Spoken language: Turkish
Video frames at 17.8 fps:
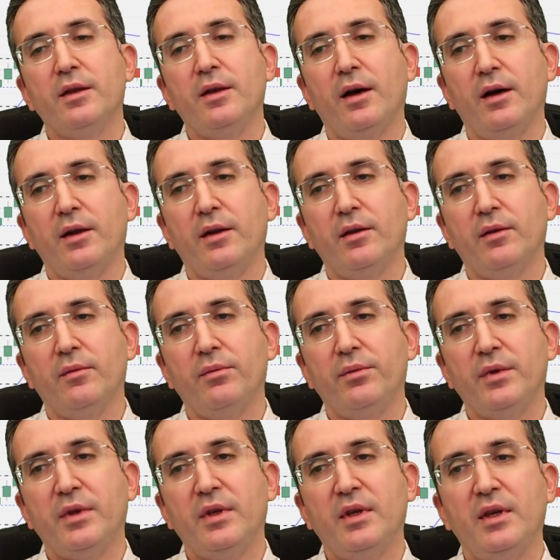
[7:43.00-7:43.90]
Yani
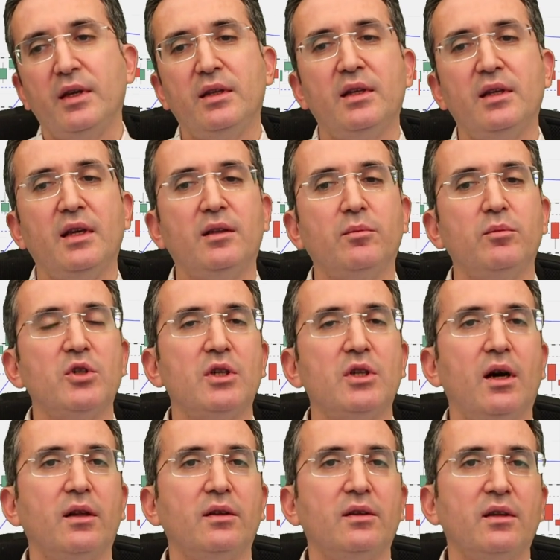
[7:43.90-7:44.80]

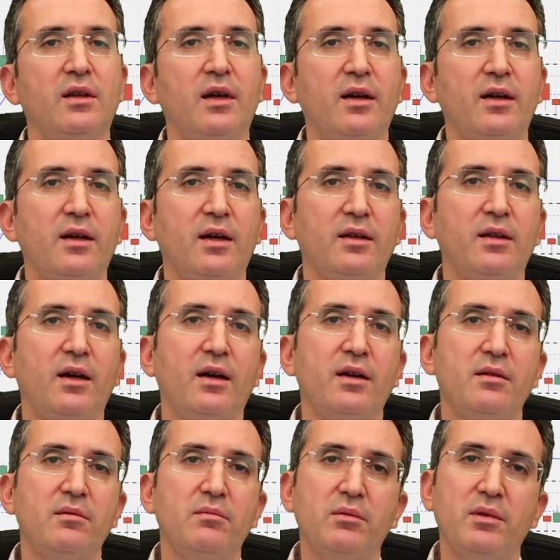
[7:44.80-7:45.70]
7.76'ya
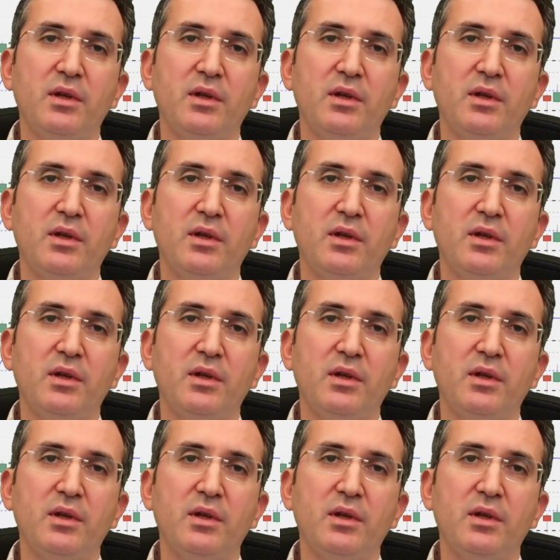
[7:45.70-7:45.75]
kadar